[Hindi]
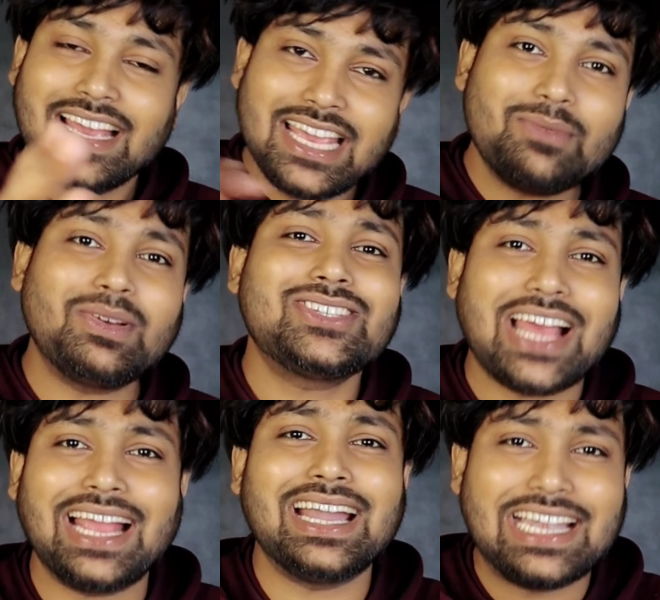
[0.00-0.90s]
एक बार
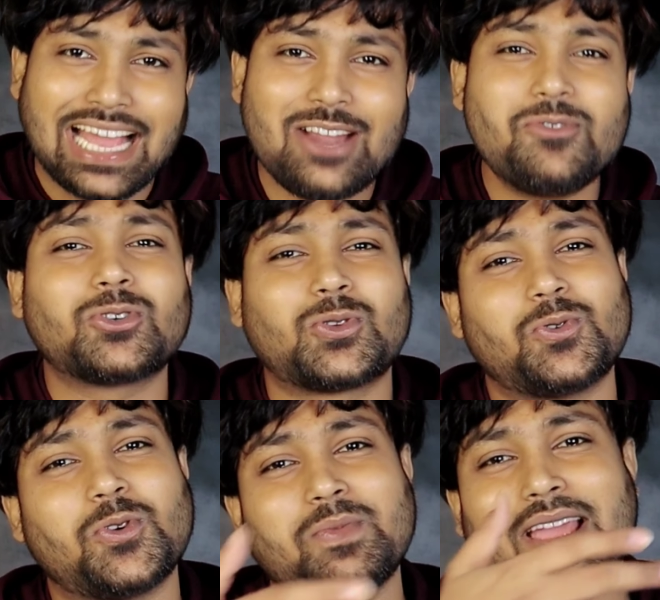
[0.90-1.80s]
जाके डायलॉग
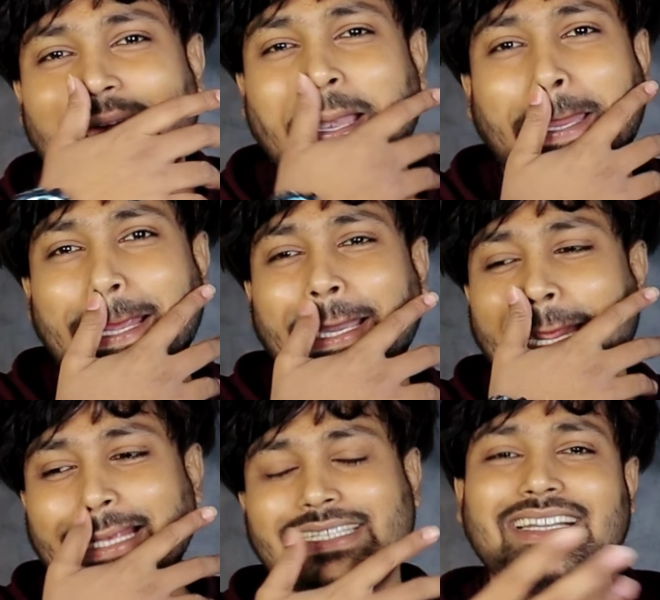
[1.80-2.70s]
सुनो मैन कि यार
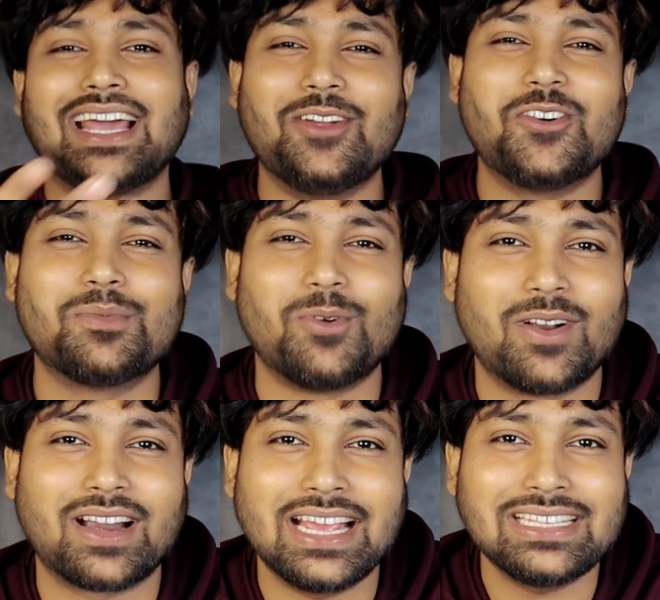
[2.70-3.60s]
कैसे डायलॉग बोल
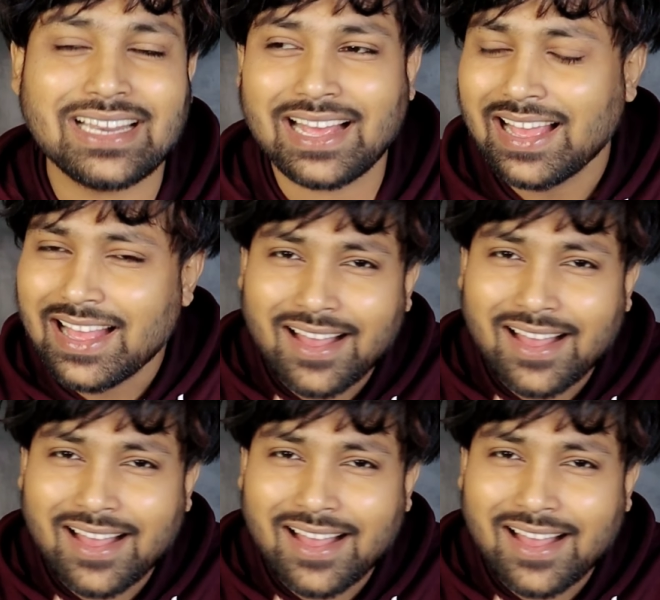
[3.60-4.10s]
रहा है इतना